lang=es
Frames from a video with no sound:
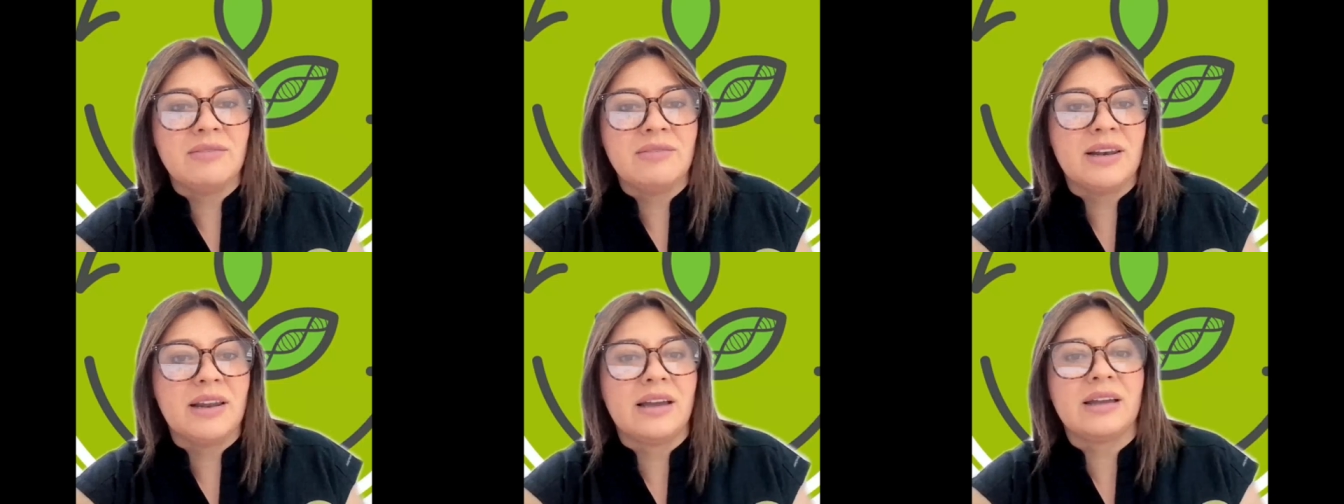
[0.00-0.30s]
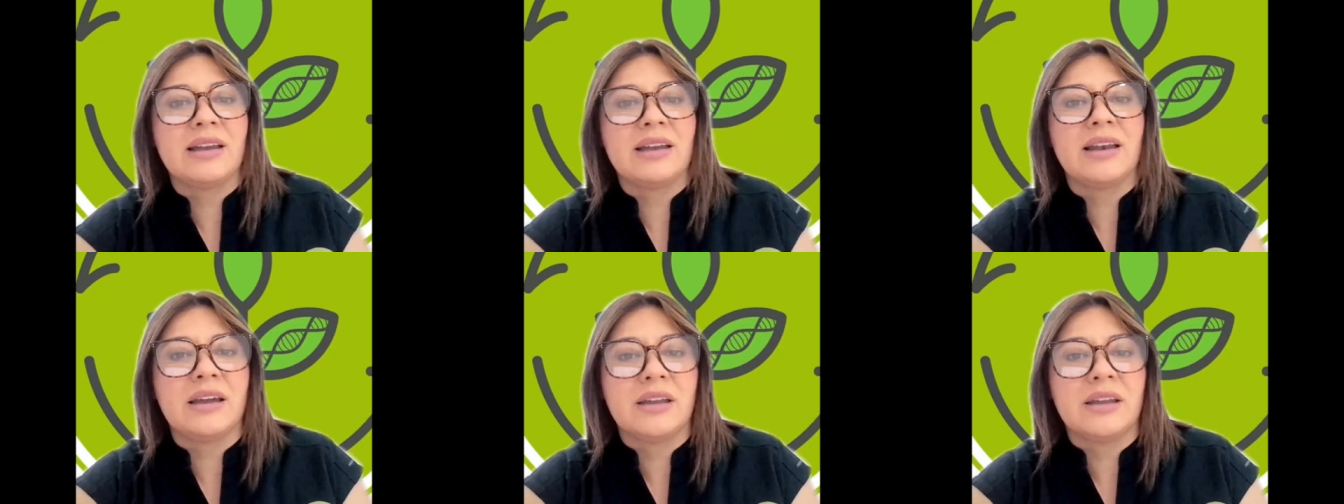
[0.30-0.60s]

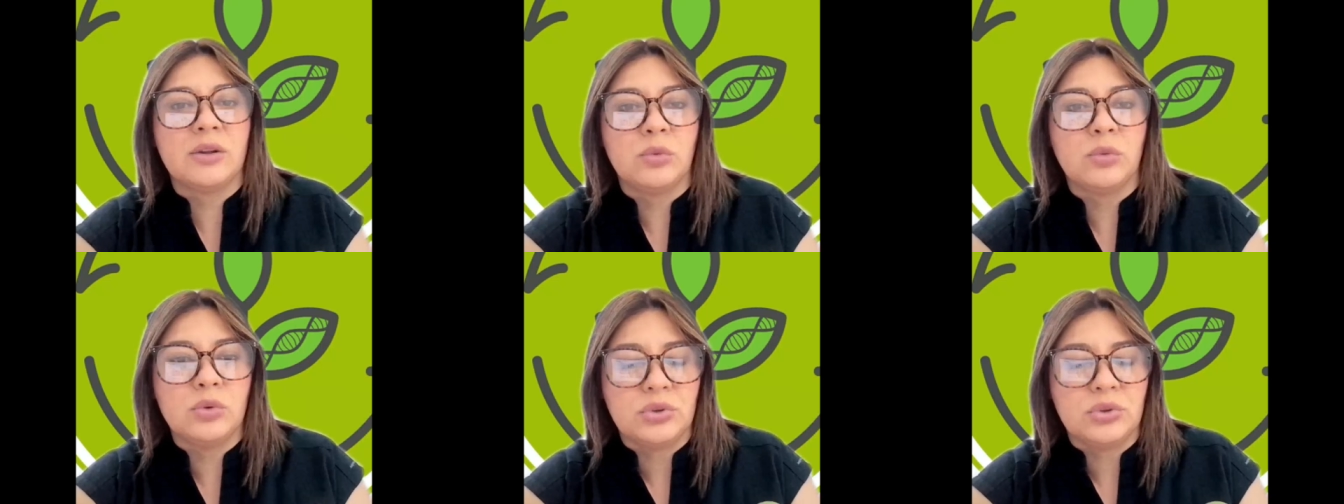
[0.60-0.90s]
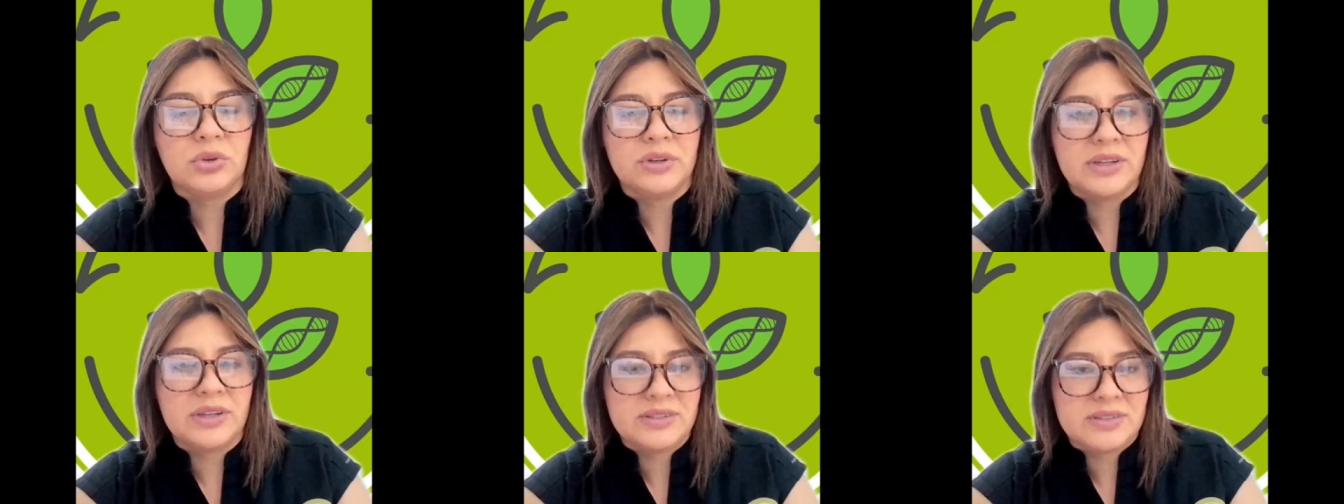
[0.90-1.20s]
¿verdad?, que el
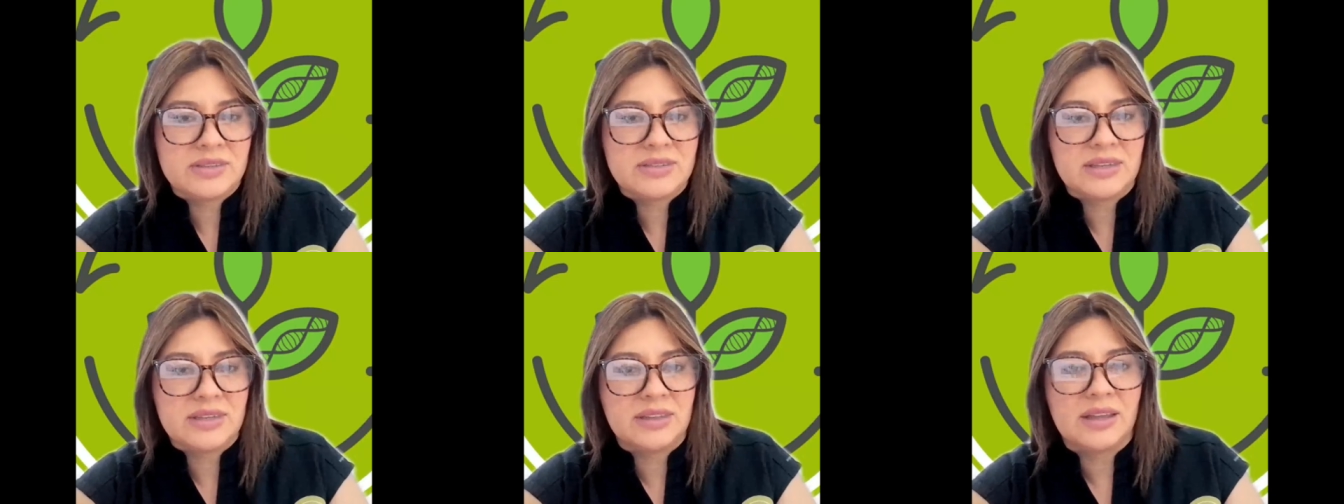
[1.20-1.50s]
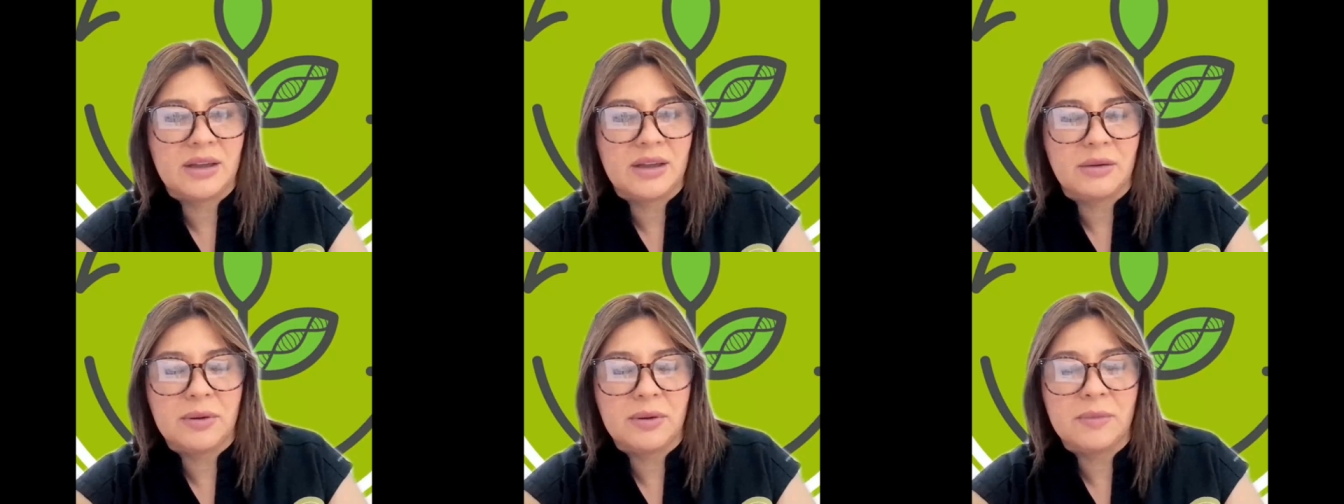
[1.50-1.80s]
agricultor
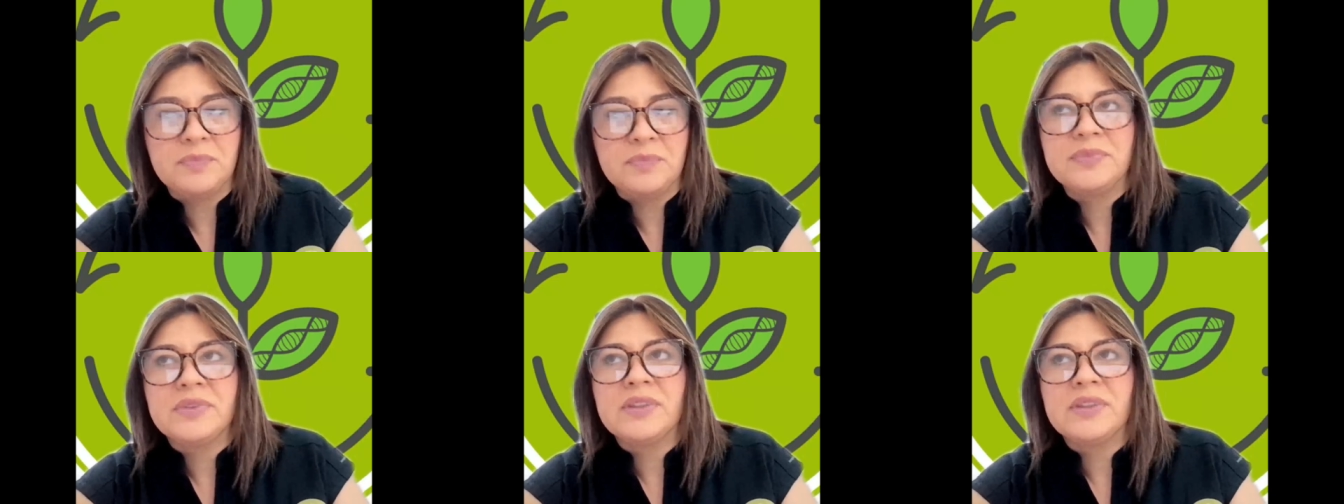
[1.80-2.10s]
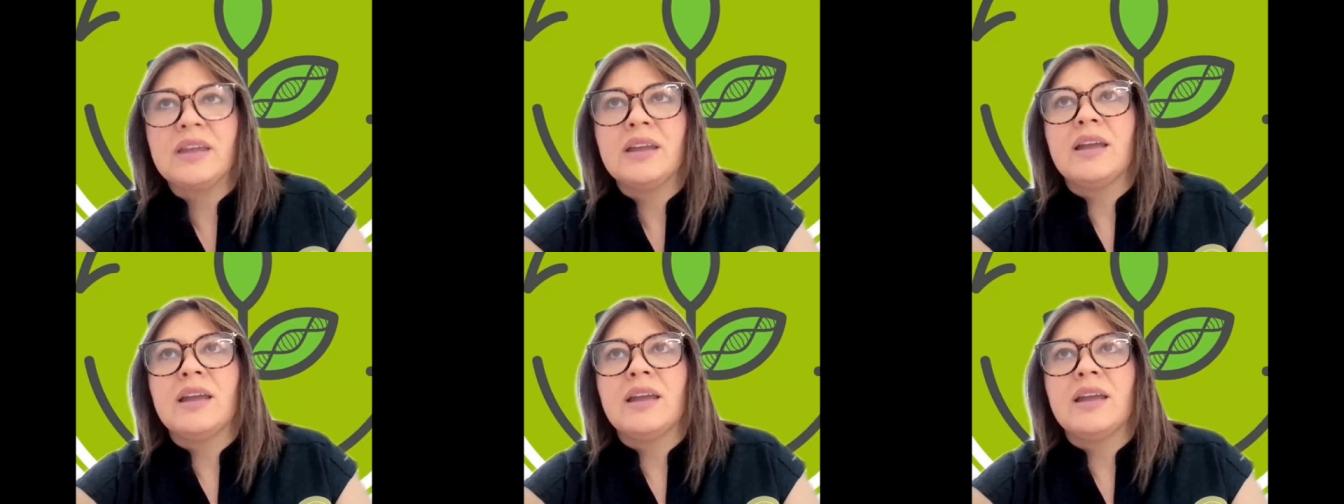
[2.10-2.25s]
necesitaba.